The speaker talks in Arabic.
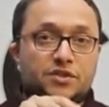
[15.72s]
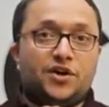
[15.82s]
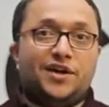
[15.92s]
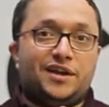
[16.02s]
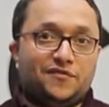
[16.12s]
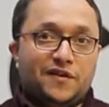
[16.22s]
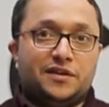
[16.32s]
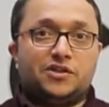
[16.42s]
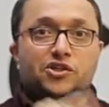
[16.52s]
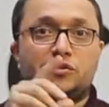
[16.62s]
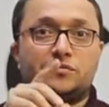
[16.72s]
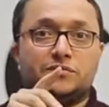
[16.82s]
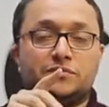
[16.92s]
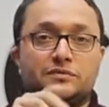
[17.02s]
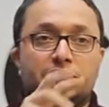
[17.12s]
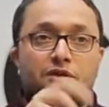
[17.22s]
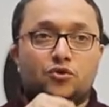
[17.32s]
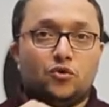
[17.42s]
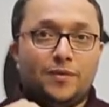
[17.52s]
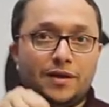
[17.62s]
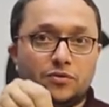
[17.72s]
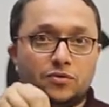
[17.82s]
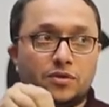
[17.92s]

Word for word: غير الفرش ادخل بقى على دوره